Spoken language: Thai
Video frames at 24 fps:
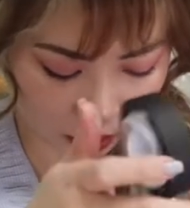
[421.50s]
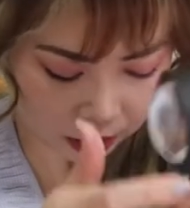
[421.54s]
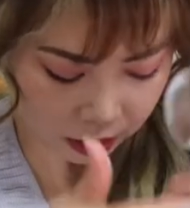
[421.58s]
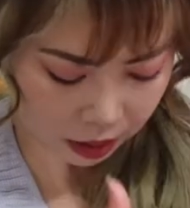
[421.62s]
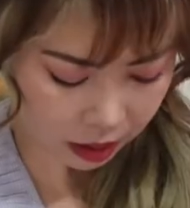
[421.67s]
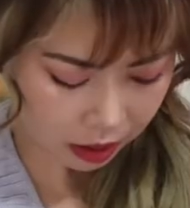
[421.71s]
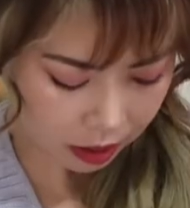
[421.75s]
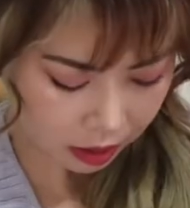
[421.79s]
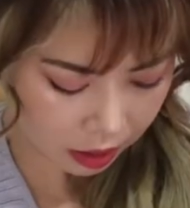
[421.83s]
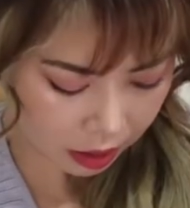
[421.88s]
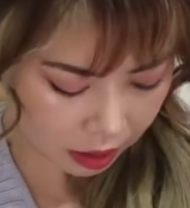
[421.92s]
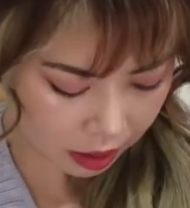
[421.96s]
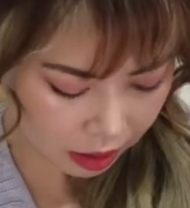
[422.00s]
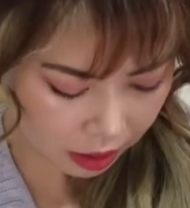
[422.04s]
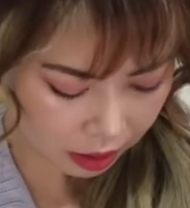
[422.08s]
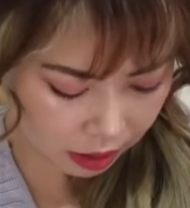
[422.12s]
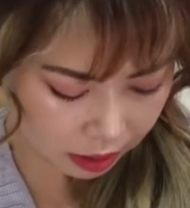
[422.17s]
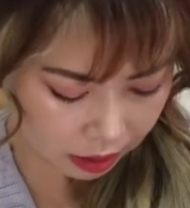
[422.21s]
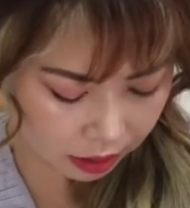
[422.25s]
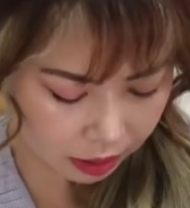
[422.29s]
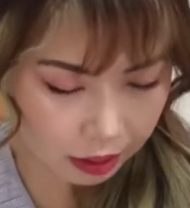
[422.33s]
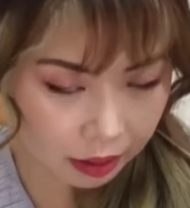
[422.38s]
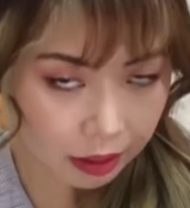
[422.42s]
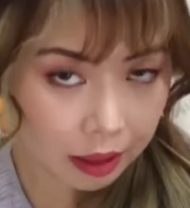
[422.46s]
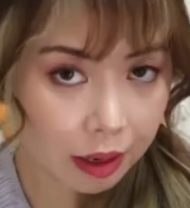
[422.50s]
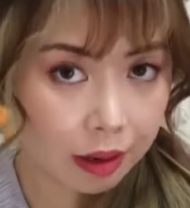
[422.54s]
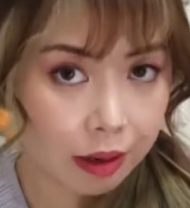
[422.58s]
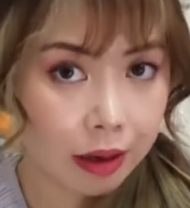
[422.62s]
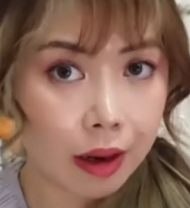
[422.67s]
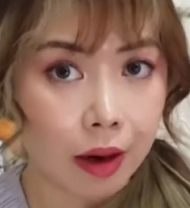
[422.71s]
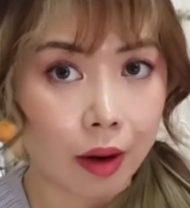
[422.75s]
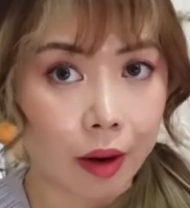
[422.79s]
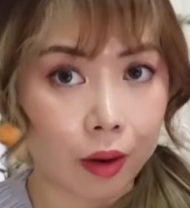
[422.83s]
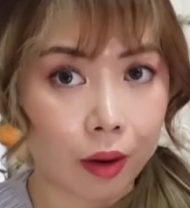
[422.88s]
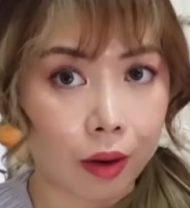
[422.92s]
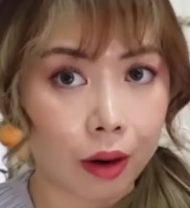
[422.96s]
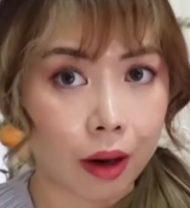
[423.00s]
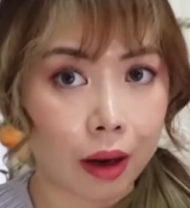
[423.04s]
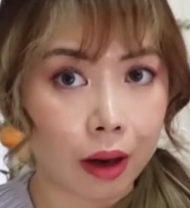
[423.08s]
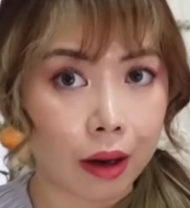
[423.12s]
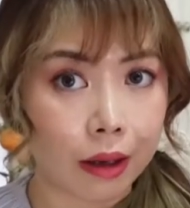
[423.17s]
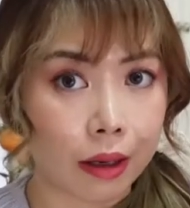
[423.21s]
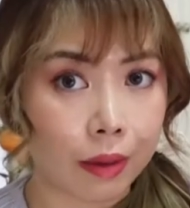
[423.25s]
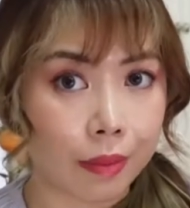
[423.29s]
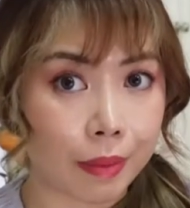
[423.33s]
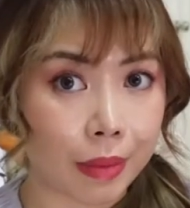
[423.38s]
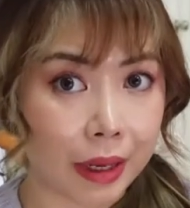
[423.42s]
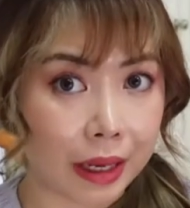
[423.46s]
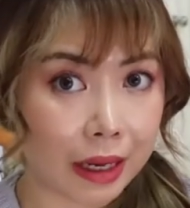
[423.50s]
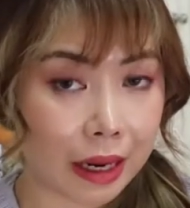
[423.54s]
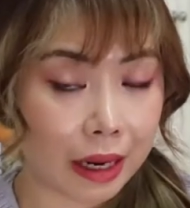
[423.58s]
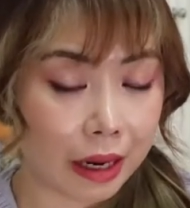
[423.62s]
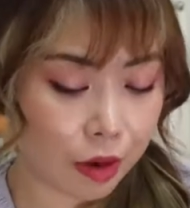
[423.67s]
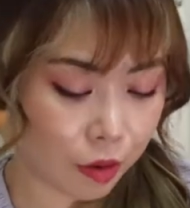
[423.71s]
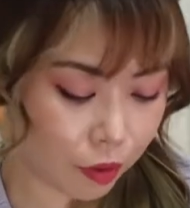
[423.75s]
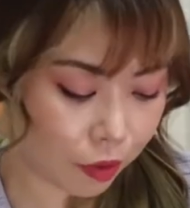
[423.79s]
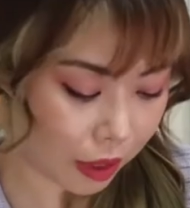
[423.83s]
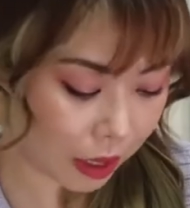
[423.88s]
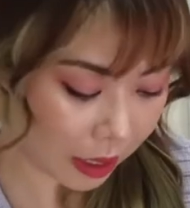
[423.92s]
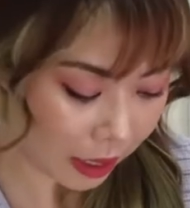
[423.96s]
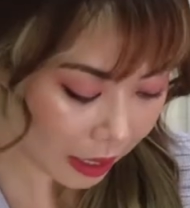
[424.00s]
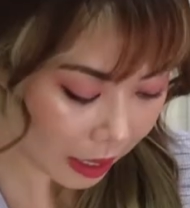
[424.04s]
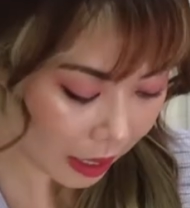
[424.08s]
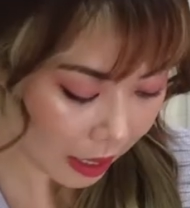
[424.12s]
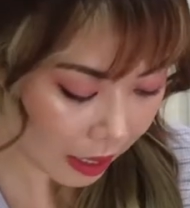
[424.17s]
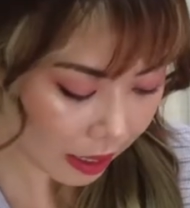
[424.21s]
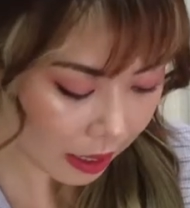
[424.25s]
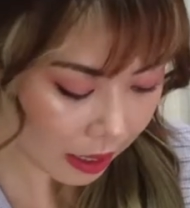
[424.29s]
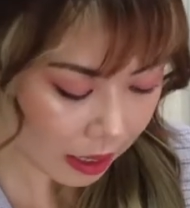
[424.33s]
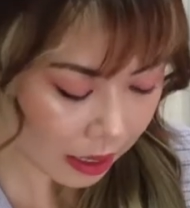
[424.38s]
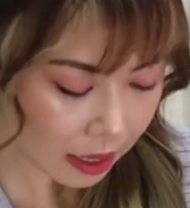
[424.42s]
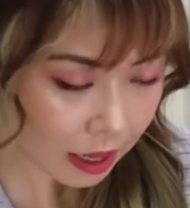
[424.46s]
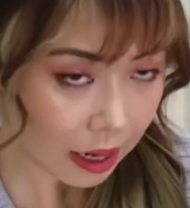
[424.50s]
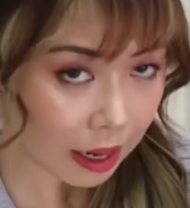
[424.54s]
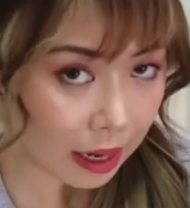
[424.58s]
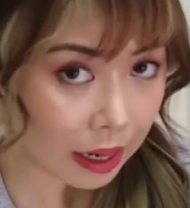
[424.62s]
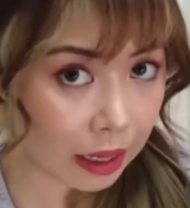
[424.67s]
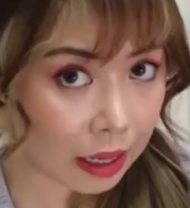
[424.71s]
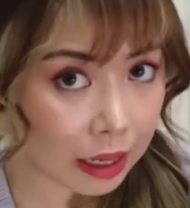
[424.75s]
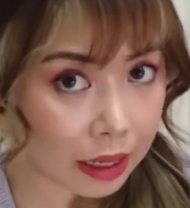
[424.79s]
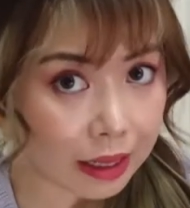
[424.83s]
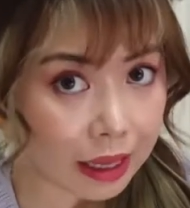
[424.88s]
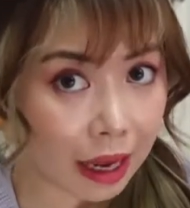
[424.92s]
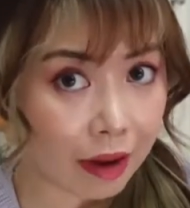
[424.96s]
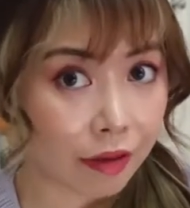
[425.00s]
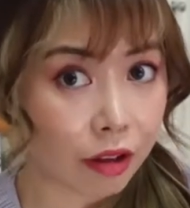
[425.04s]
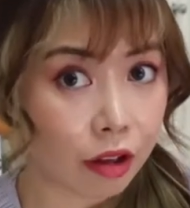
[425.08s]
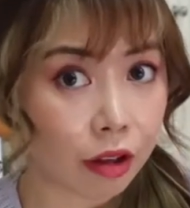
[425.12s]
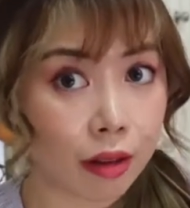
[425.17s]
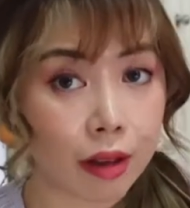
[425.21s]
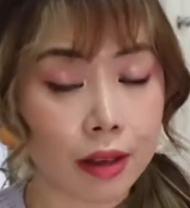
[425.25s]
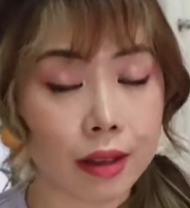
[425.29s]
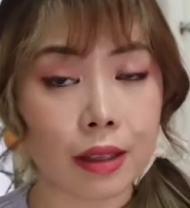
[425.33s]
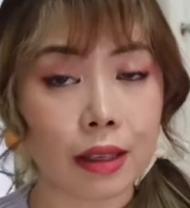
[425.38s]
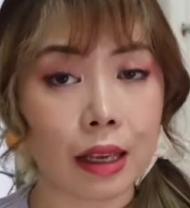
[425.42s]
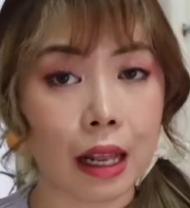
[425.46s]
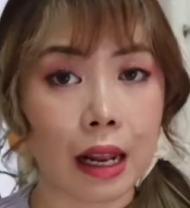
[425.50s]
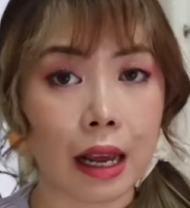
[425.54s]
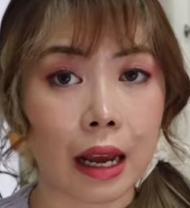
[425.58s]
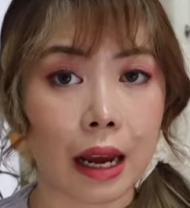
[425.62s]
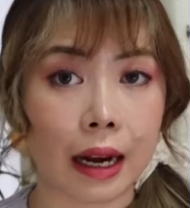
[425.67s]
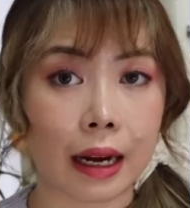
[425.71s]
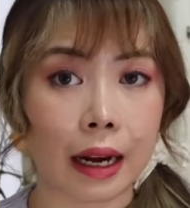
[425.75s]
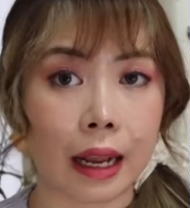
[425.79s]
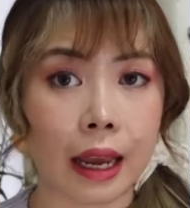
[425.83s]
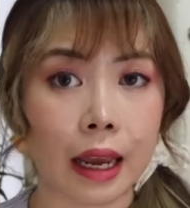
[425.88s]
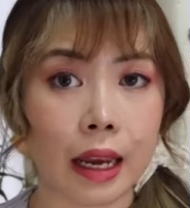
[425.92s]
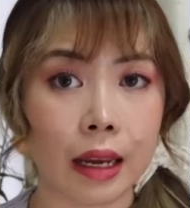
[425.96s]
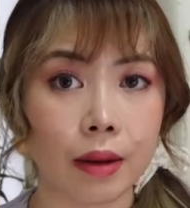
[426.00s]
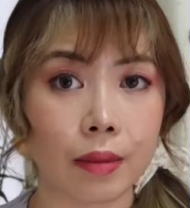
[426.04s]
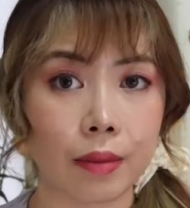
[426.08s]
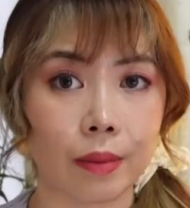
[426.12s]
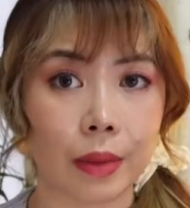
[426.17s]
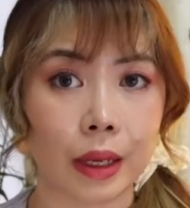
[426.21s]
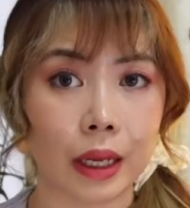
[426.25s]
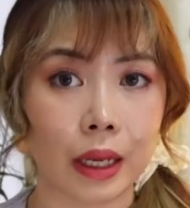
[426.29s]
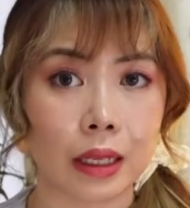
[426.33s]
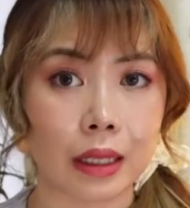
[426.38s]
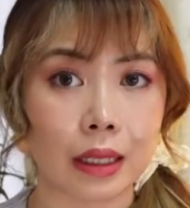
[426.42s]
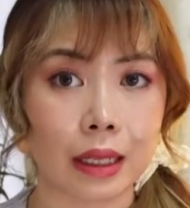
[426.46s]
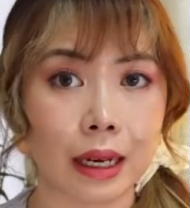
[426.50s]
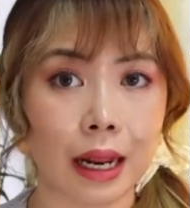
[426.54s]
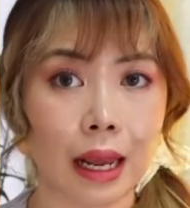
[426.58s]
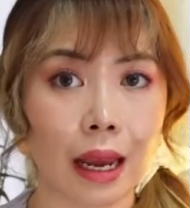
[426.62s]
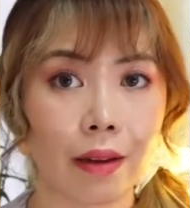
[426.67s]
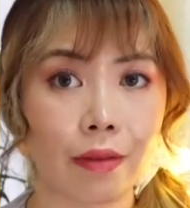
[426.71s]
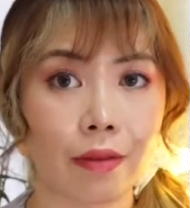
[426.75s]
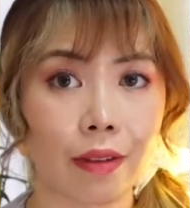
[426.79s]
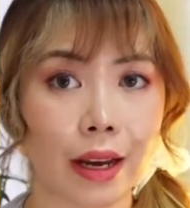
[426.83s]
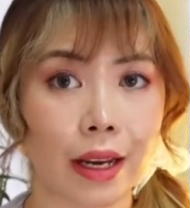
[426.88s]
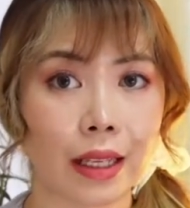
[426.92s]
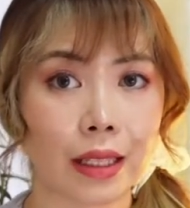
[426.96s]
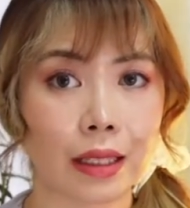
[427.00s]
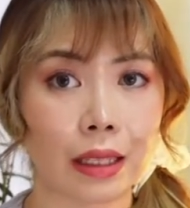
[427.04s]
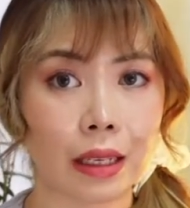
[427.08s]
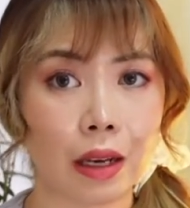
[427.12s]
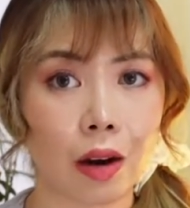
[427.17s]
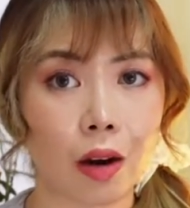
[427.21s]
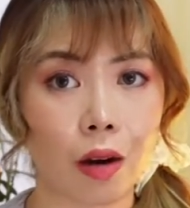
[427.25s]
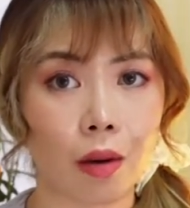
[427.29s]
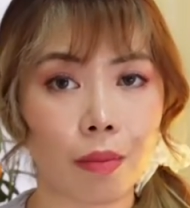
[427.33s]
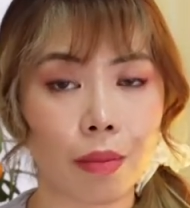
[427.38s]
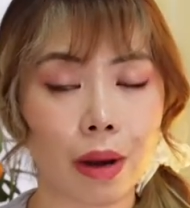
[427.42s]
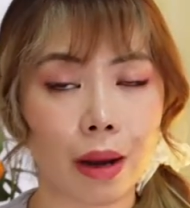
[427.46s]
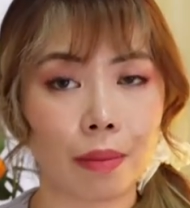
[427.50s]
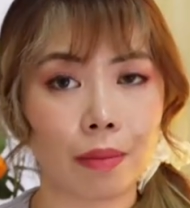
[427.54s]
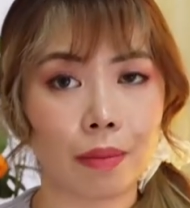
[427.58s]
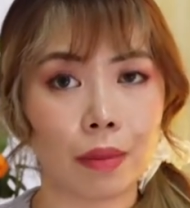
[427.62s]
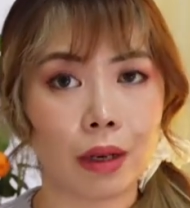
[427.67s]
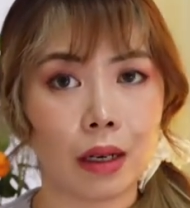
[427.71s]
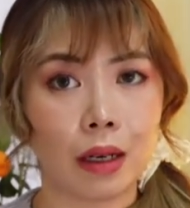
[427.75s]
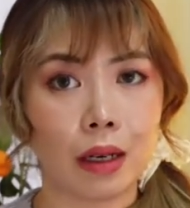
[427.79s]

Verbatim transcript: โอเคแล้วเดี๋ยว ก็เดี๋ยวเปิดให้ดูนะคะอันนี้ใส่ฟิลเตอร์สีเหลืองนะ มันก็จะได้ไฟสีออกแบบ